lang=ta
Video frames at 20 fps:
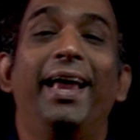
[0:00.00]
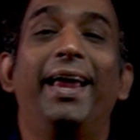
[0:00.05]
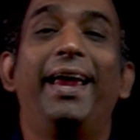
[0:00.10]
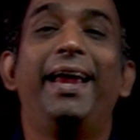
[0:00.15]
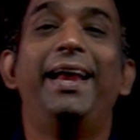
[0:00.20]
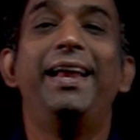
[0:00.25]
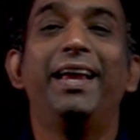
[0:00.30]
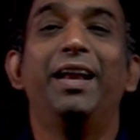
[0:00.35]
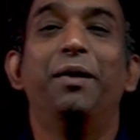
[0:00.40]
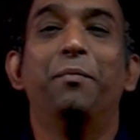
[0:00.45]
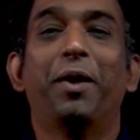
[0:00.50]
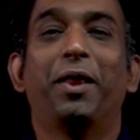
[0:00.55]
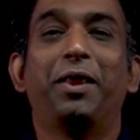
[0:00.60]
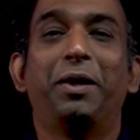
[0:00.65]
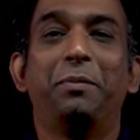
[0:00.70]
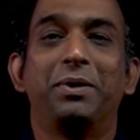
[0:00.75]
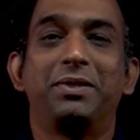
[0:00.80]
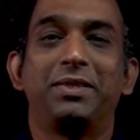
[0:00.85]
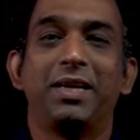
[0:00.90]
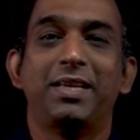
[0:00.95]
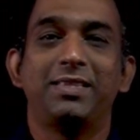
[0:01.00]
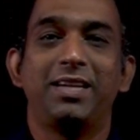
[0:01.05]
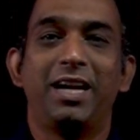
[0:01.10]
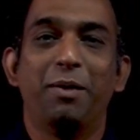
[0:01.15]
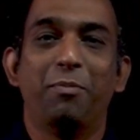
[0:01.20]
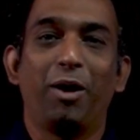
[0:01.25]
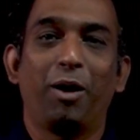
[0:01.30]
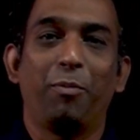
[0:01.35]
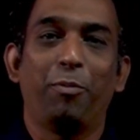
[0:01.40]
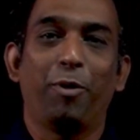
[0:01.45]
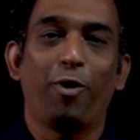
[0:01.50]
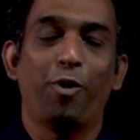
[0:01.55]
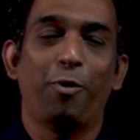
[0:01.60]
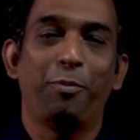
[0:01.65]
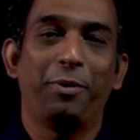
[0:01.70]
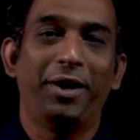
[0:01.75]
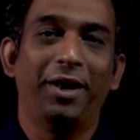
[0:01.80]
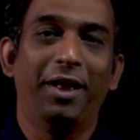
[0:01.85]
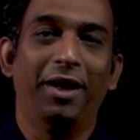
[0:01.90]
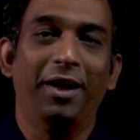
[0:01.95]
இன்றைக்கி நத்திங் பட் சயின்ஸ் என்ன பார்க்க போகிறோம்
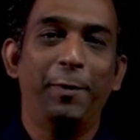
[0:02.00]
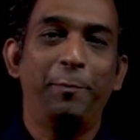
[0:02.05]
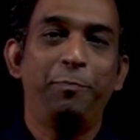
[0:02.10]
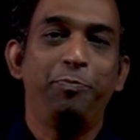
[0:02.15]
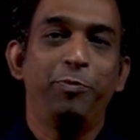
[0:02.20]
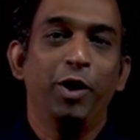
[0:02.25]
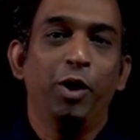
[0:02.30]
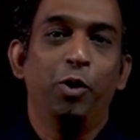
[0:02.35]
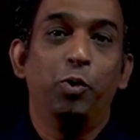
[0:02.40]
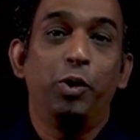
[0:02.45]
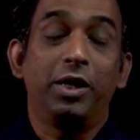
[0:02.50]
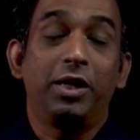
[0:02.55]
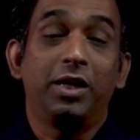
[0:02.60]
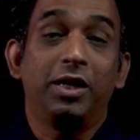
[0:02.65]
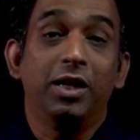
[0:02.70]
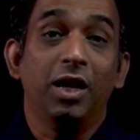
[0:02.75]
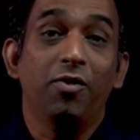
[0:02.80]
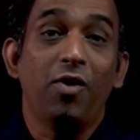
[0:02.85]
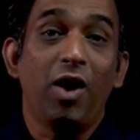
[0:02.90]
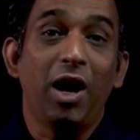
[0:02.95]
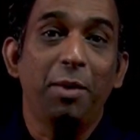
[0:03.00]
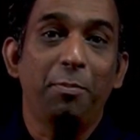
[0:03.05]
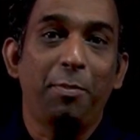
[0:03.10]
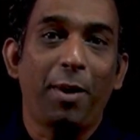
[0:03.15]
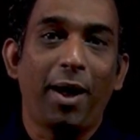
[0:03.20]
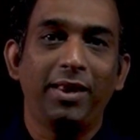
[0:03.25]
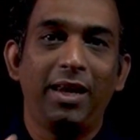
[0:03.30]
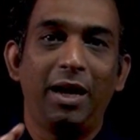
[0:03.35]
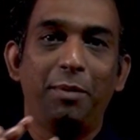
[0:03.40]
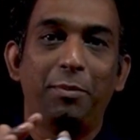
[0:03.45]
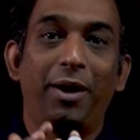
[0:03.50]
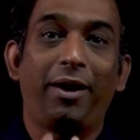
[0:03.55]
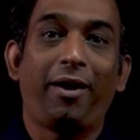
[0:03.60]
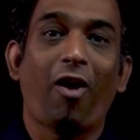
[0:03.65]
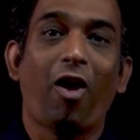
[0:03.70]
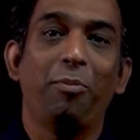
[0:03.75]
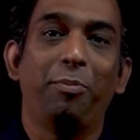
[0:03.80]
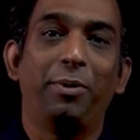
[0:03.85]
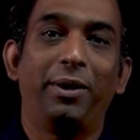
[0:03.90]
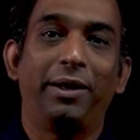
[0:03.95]
அப்படின்னா ஒரு கர்வான பாதையில் நம்ம
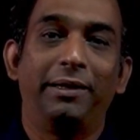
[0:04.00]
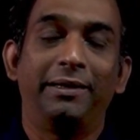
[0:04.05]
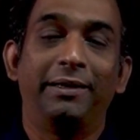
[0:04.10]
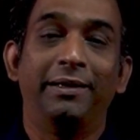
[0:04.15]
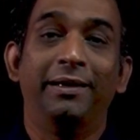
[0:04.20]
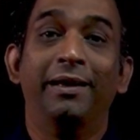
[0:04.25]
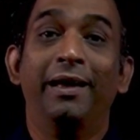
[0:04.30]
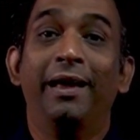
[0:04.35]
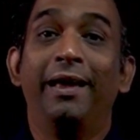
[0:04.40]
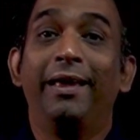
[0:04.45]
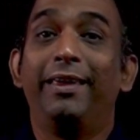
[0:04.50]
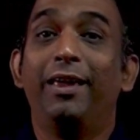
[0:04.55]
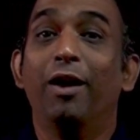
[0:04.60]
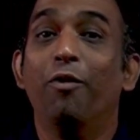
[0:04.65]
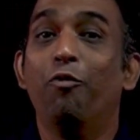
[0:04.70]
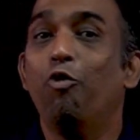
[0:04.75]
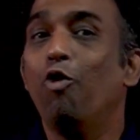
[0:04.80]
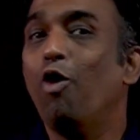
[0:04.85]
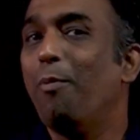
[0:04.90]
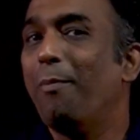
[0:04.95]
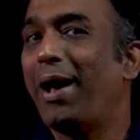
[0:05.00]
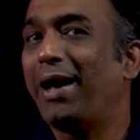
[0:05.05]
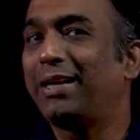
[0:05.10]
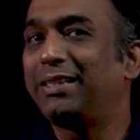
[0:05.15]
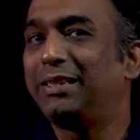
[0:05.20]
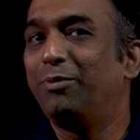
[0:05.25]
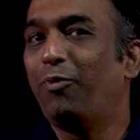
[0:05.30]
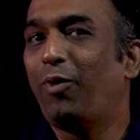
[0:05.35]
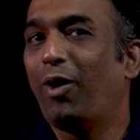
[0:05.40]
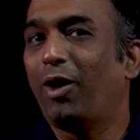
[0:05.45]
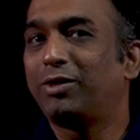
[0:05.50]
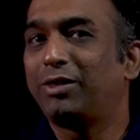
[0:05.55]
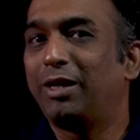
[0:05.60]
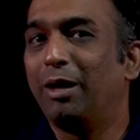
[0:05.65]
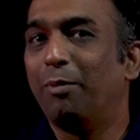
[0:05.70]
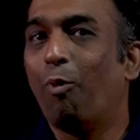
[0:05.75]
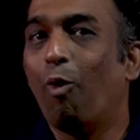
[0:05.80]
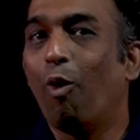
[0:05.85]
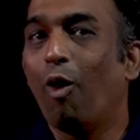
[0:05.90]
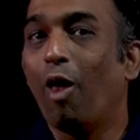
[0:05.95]
ட்ராவல் பண்ணுறதுக்கு எவ்வளோ மேக்ஸிமம்
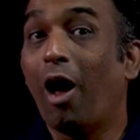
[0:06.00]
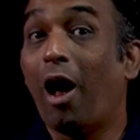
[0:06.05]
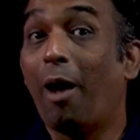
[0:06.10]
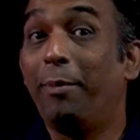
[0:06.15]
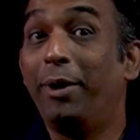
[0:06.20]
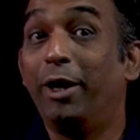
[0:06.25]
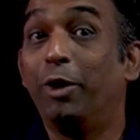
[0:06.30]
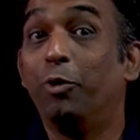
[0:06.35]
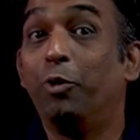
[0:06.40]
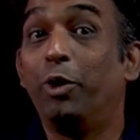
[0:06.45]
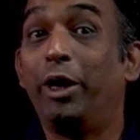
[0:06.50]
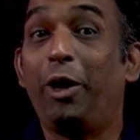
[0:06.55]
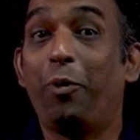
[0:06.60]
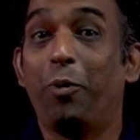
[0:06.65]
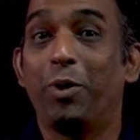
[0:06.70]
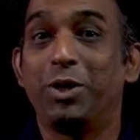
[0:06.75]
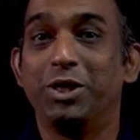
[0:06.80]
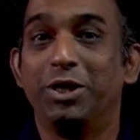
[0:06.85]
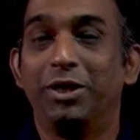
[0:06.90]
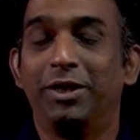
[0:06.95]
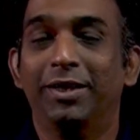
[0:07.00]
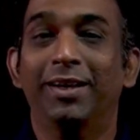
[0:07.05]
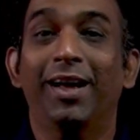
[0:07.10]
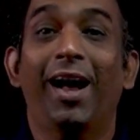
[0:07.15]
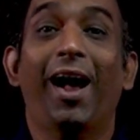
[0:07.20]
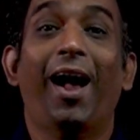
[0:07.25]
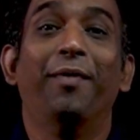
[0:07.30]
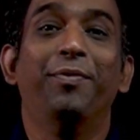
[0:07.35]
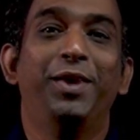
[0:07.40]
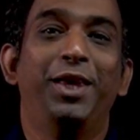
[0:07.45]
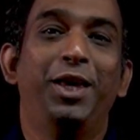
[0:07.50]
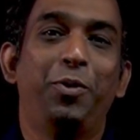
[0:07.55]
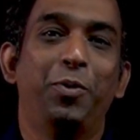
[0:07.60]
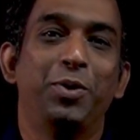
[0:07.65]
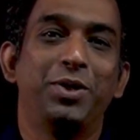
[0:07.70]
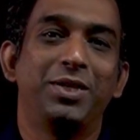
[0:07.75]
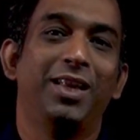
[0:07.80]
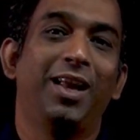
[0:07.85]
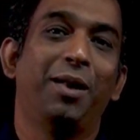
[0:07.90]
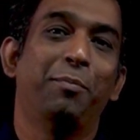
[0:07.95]
வெலாசிட்டியில் போகலாம் அப்படின்ற ஒரு ஈக்குவேஷன் இருக்குது அந்த
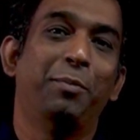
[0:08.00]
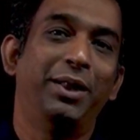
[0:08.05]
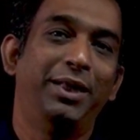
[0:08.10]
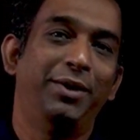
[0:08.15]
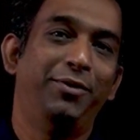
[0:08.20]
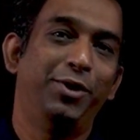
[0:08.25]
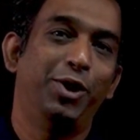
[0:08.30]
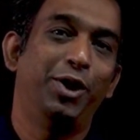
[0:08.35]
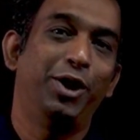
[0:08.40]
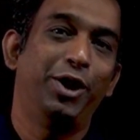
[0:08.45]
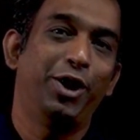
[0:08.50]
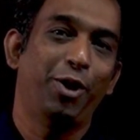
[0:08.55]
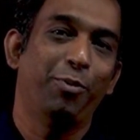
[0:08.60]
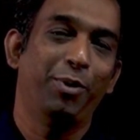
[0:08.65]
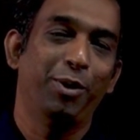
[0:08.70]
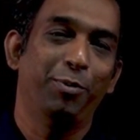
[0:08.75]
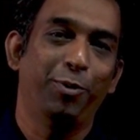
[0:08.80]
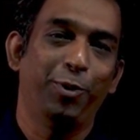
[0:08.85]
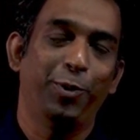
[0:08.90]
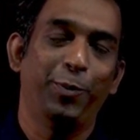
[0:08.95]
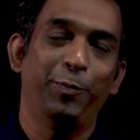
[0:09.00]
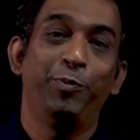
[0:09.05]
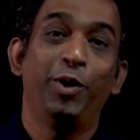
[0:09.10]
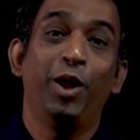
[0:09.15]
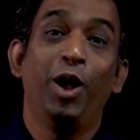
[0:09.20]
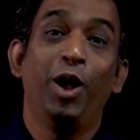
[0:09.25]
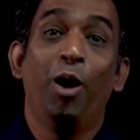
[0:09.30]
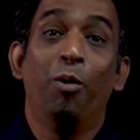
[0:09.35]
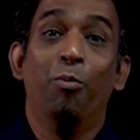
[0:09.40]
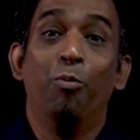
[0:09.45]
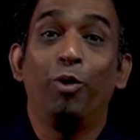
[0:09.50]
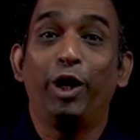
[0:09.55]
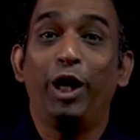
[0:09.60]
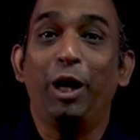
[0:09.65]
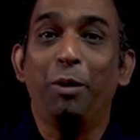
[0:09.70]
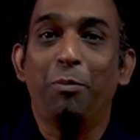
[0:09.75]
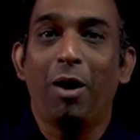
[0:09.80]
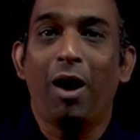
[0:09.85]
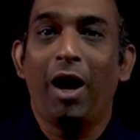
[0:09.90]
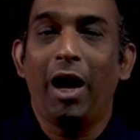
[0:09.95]
ஈக்குவேஷன் தான் நம்ம இந்த வீடியோவில் டிரைவ் பண்ண போகிறோம்
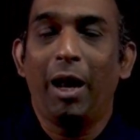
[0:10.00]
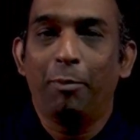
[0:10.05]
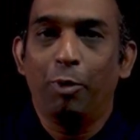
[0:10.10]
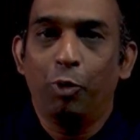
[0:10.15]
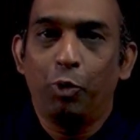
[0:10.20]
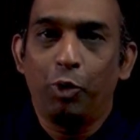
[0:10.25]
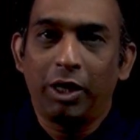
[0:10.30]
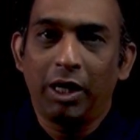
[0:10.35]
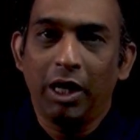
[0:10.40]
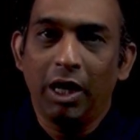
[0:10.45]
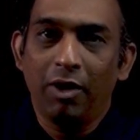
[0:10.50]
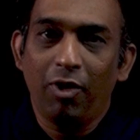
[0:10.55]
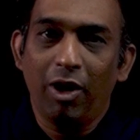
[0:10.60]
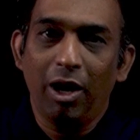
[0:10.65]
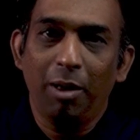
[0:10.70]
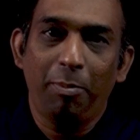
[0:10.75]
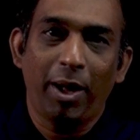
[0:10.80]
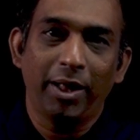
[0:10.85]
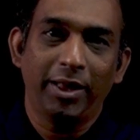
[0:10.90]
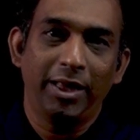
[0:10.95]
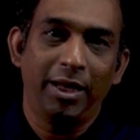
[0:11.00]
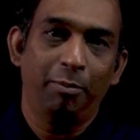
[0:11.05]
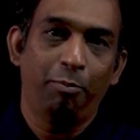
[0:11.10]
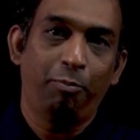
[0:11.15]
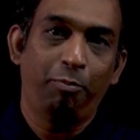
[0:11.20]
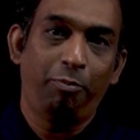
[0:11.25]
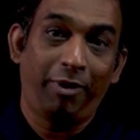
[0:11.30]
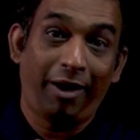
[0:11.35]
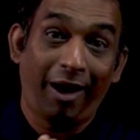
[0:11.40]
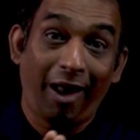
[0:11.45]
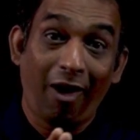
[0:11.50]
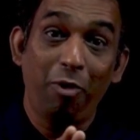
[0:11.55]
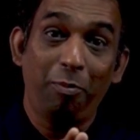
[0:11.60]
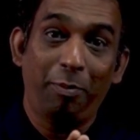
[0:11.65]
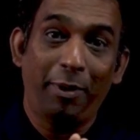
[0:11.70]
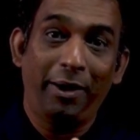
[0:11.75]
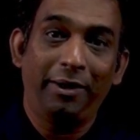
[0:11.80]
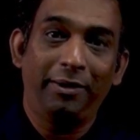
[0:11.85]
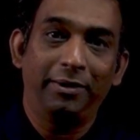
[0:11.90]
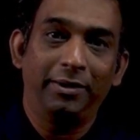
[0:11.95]
முக்கியமாக நம்ம ஒரு கர்வான பாதையில் ட்ராவல்
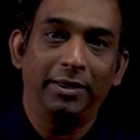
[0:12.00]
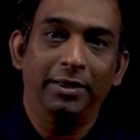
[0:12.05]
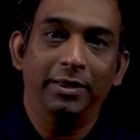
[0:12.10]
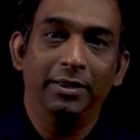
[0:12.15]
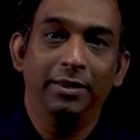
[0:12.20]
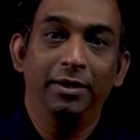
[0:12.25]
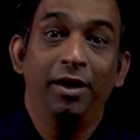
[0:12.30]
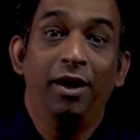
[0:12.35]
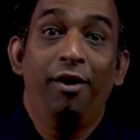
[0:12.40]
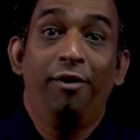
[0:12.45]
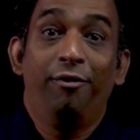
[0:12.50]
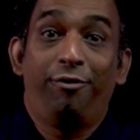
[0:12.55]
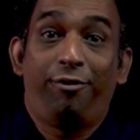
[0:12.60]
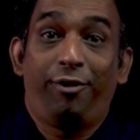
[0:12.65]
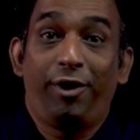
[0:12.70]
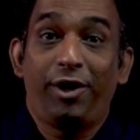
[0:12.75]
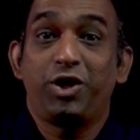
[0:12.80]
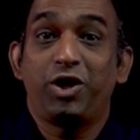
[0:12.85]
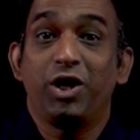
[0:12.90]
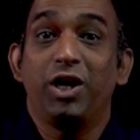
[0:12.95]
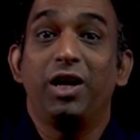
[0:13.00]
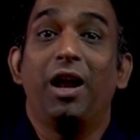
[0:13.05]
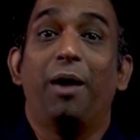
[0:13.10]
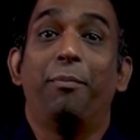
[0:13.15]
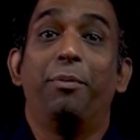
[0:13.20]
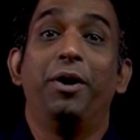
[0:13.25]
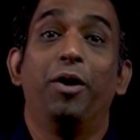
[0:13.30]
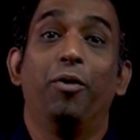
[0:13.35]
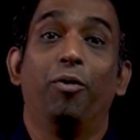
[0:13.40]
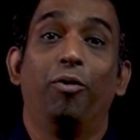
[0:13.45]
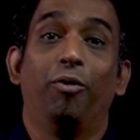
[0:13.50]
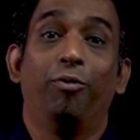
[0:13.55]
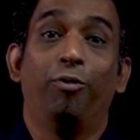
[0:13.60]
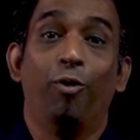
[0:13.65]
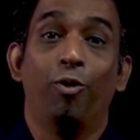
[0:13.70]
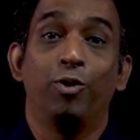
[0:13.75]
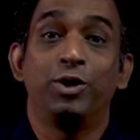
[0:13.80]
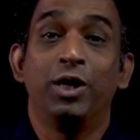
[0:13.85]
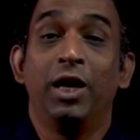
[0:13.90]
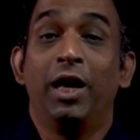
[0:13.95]
பண்ணுறதுக்கு ஃப்ரிக்ஷன் அப்படின்ற ஒரு
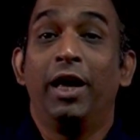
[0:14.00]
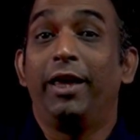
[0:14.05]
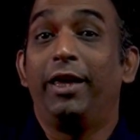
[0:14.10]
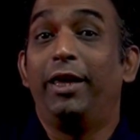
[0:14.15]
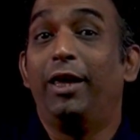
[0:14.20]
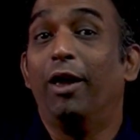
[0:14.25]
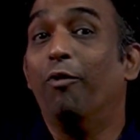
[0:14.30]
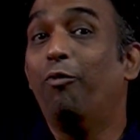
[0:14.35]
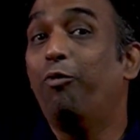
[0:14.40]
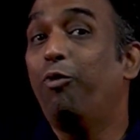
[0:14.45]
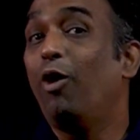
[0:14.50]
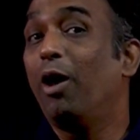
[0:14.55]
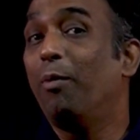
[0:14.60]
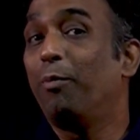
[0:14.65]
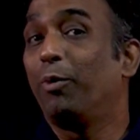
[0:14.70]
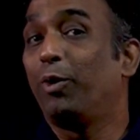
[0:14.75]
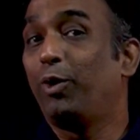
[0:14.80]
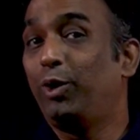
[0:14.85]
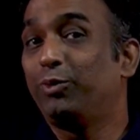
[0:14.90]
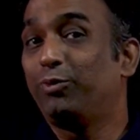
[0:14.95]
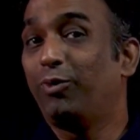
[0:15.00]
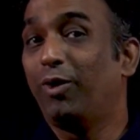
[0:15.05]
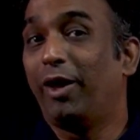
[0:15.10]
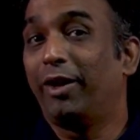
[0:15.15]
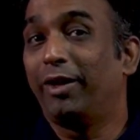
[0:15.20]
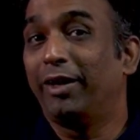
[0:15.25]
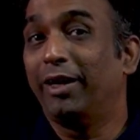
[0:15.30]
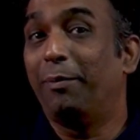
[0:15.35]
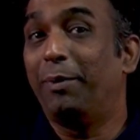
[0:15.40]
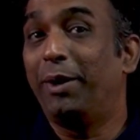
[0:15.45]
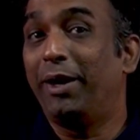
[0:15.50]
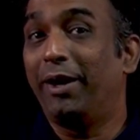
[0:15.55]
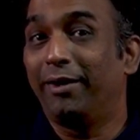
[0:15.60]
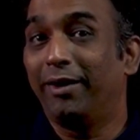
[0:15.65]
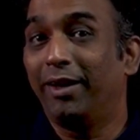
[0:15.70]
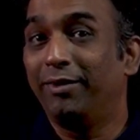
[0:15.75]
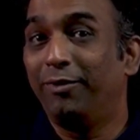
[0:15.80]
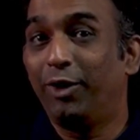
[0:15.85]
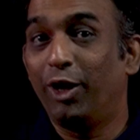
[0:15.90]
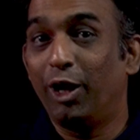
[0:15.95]
ஃபோர்ஸ் எவ்வளோ நமக்கு யூஸ்ஃபுல்லாக இருக்குது
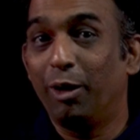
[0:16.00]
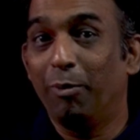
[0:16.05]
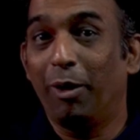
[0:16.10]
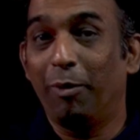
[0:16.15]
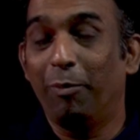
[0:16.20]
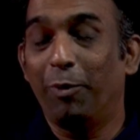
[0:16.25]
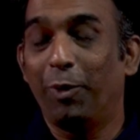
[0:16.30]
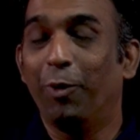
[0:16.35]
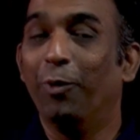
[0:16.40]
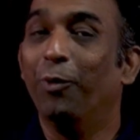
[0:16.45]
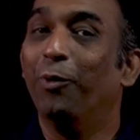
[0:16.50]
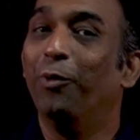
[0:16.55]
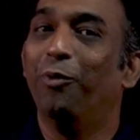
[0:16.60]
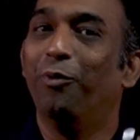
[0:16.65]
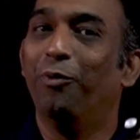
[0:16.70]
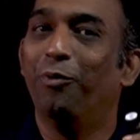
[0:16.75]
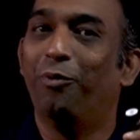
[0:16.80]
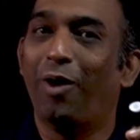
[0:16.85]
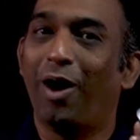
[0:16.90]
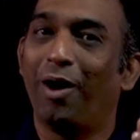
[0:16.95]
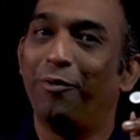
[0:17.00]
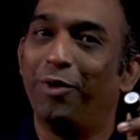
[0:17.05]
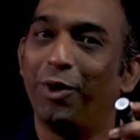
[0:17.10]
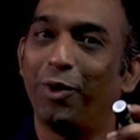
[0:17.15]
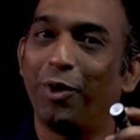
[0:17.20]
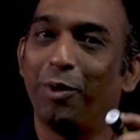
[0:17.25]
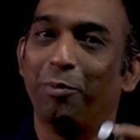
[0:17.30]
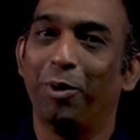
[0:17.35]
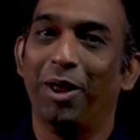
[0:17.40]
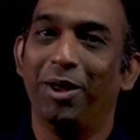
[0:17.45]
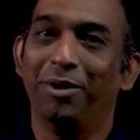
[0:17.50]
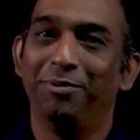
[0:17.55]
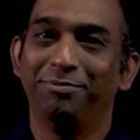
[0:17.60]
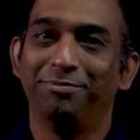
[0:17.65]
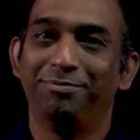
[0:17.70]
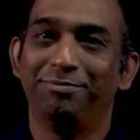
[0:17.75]
அப்படின்றத அந்த வீடியோவில் பார்க்க போகிறோம் வாங்க வீடியோக்குள்ளே போகலாம்